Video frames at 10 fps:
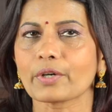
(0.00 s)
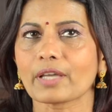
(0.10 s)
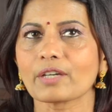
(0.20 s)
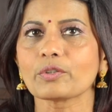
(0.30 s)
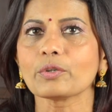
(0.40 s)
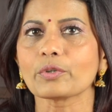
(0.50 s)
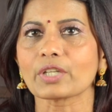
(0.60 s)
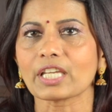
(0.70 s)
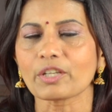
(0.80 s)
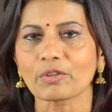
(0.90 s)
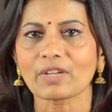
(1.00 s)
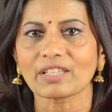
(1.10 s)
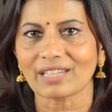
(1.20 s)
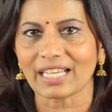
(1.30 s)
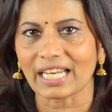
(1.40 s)
அதாவது ஒரு இருபது
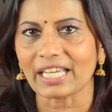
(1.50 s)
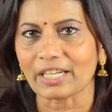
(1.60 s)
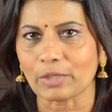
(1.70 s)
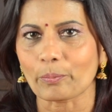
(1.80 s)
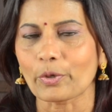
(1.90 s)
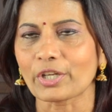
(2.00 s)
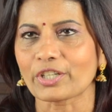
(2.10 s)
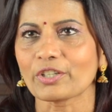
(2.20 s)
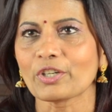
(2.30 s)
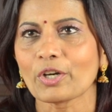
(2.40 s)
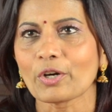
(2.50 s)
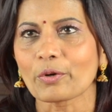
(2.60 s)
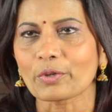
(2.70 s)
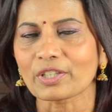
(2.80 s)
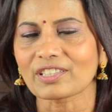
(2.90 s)
வயசில் கல்யாணம் கட்டி போயிட்டு
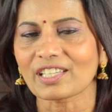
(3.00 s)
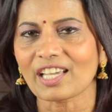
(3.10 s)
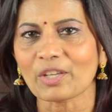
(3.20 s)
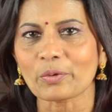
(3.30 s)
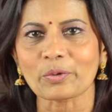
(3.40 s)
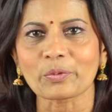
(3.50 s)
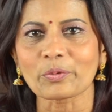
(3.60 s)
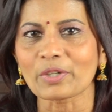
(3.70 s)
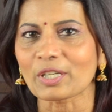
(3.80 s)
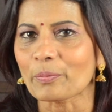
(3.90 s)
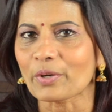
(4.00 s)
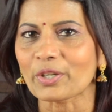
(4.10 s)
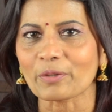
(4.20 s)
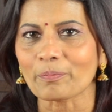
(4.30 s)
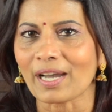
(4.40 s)
ஒரு தெரியாத ஒரு ஊருக்கு
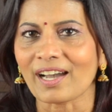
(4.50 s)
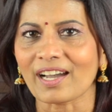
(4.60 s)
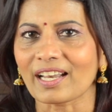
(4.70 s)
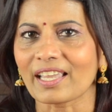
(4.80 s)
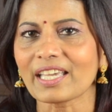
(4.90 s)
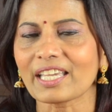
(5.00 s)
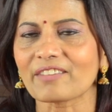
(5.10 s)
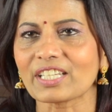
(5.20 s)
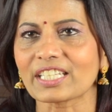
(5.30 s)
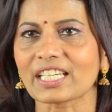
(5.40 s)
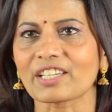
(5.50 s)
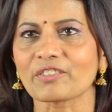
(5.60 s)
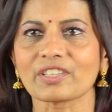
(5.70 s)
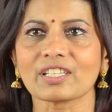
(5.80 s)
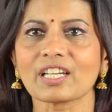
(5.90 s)
போயிட்டோம் பகாங்கில் என் வீட்டுக்கார்
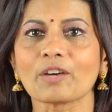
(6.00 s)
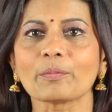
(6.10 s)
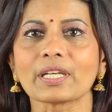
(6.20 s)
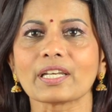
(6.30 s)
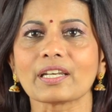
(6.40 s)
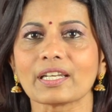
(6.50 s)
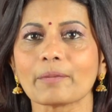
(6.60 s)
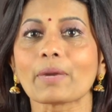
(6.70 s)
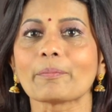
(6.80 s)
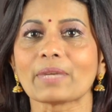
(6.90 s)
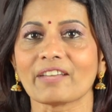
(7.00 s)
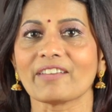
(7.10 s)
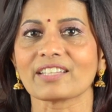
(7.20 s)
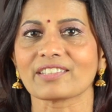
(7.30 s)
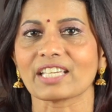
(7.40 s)
வந்து கவர்மெண்ட் டிபார்ட்மெண்ட்டில்
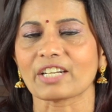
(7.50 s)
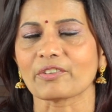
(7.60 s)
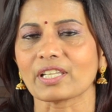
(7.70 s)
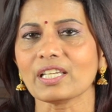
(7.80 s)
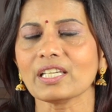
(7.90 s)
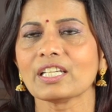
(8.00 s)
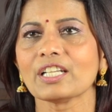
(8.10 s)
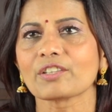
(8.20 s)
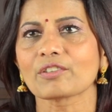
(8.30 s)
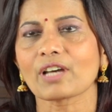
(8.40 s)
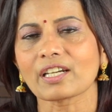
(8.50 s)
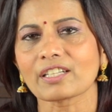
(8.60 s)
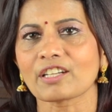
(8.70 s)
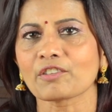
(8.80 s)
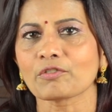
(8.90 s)
வேலை செய்கிறவர் ஸோ அங்கே
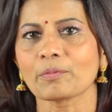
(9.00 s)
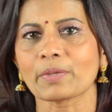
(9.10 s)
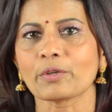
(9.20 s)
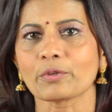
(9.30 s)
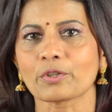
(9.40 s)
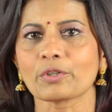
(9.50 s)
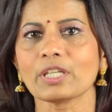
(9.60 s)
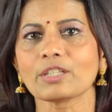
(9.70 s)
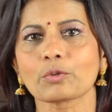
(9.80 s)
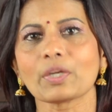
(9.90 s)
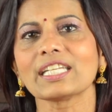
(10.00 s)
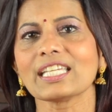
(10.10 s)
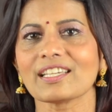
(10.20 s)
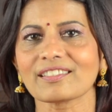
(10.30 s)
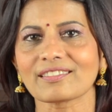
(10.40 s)
ட்ரான்ஸ்ஃபர் பண்ணி விட்டோன்னே
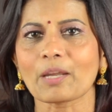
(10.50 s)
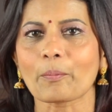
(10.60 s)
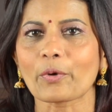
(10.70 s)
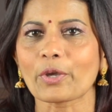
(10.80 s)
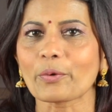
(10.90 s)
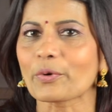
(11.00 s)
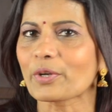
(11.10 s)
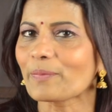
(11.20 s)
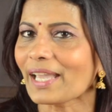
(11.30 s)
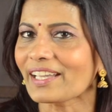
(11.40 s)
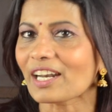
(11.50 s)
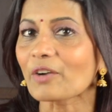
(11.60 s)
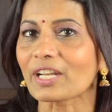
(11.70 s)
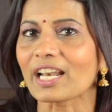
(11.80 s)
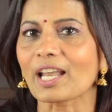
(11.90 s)
டுவெண்ட்டி இயர்ஸில் போய் ஒரு
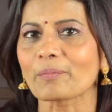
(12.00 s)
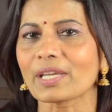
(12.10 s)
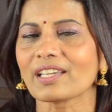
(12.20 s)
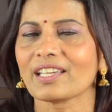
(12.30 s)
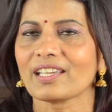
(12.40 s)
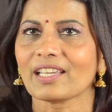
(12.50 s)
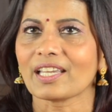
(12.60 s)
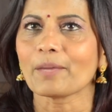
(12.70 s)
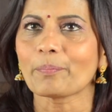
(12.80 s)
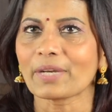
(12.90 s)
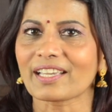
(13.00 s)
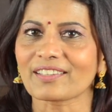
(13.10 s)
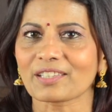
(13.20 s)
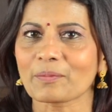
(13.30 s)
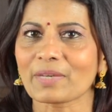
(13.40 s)
பேக்ரவுண்ட் இல்லாமல் எப்படி
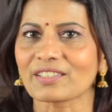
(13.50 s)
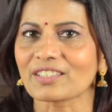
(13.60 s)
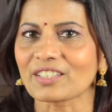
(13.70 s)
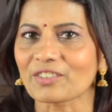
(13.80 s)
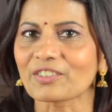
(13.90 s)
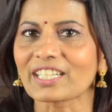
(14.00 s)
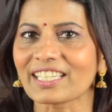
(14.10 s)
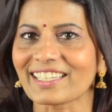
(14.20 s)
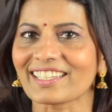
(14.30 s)
கஷ்டமாக இருந்திருக்கோன்னு